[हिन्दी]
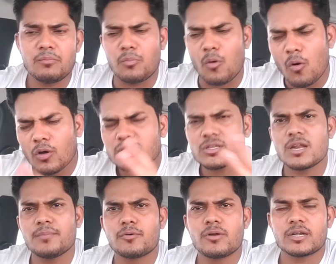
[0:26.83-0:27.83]
बहुत सारे
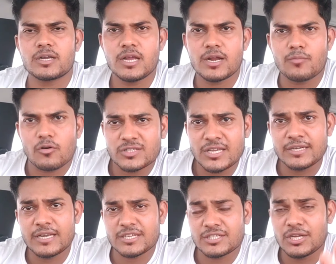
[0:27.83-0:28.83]
प्रोडक्ट की अनबॉक्सिंग
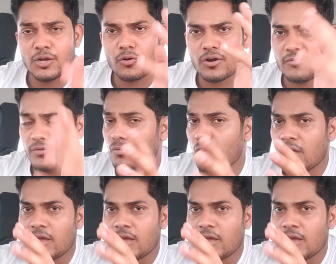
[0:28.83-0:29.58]
टेस्टिंग और रिव्यू